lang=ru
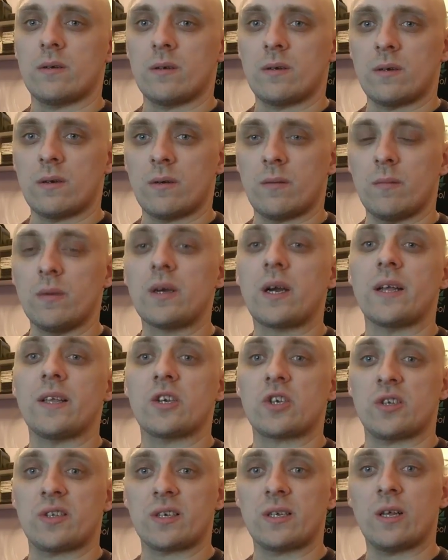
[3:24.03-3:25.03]
мы,
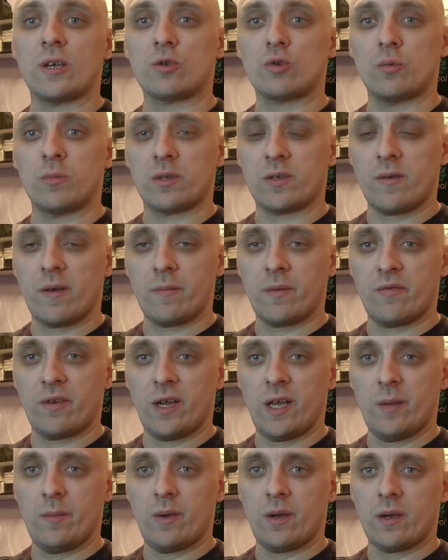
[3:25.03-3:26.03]
конечно, согласуем с вами
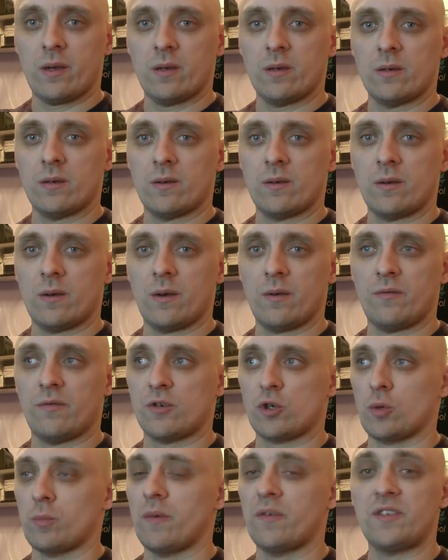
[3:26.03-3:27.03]
время,
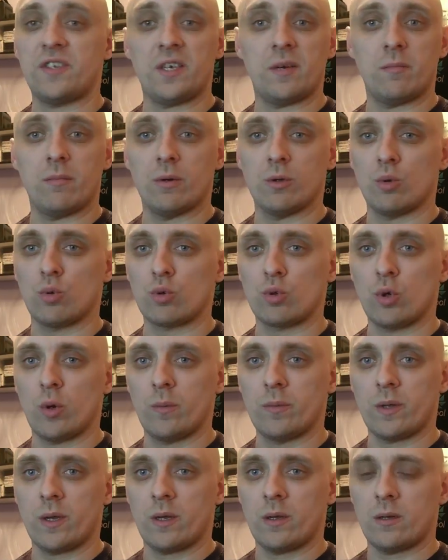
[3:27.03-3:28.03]
чтобы всем было
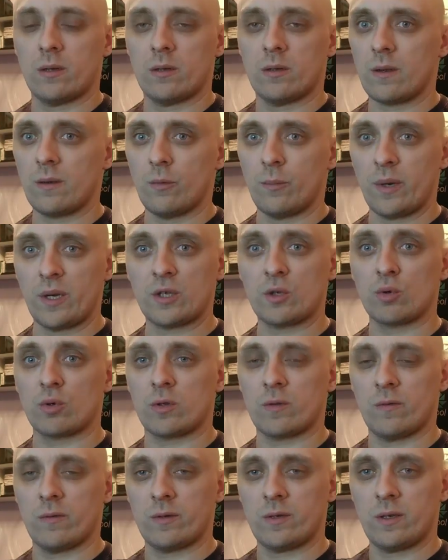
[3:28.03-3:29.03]
удобно,
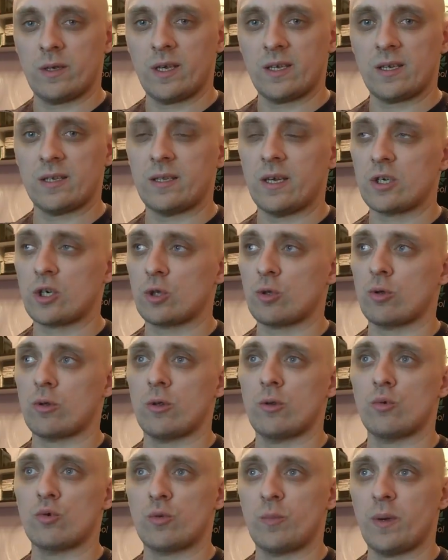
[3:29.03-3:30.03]
присутствовать. Если даже
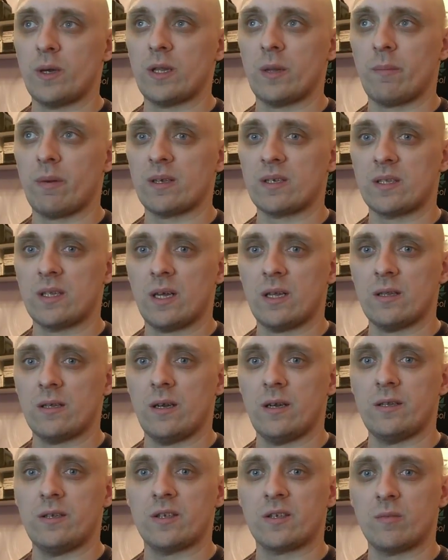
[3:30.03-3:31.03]
кто-то не успел, опоздал
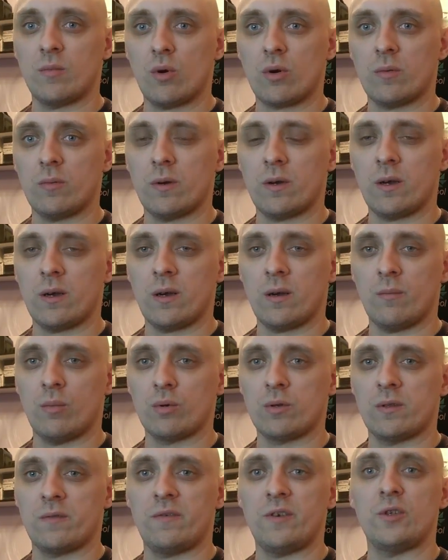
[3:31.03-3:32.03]
или не смог, а,
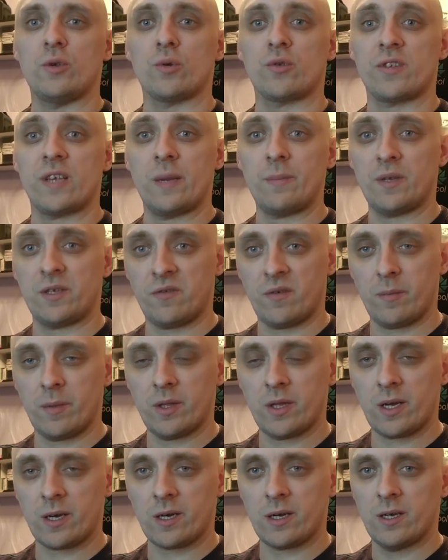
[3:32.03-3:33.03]
будет видеозапись
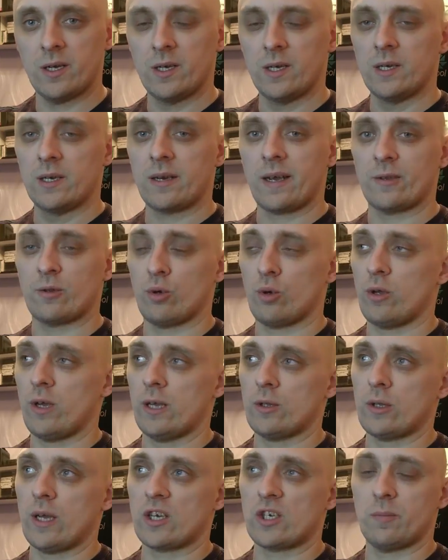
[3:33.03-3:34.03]
вебинара, которую
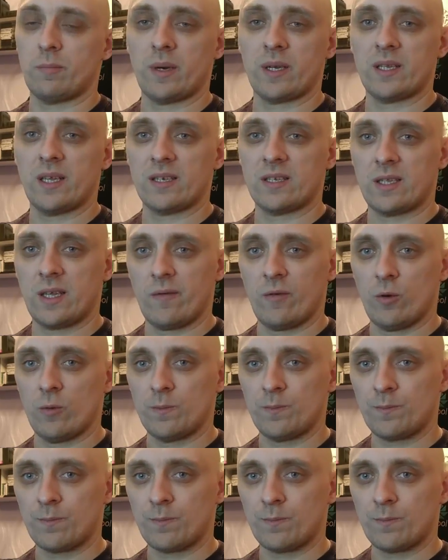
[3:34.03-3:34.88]
я также предоставлю